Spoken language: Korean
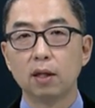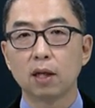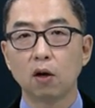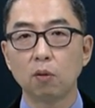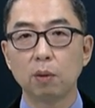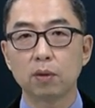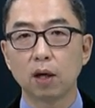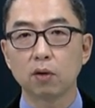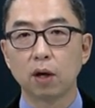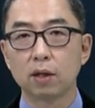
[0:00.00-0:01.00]
산업
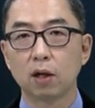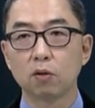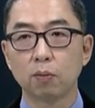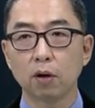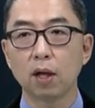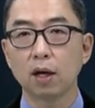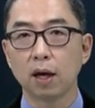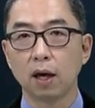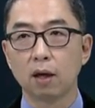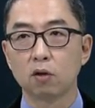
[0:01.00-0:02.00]
입장에서 굉장히 좀
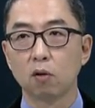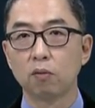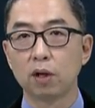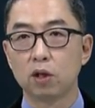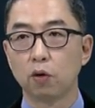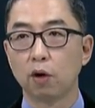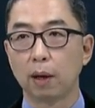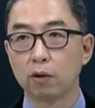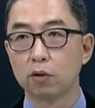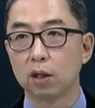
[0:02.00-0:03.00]
편하게 정부의 지원을
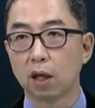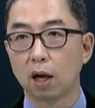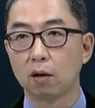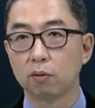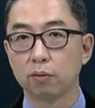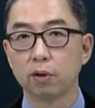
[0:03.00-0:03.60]
받을 수 있다라는 네.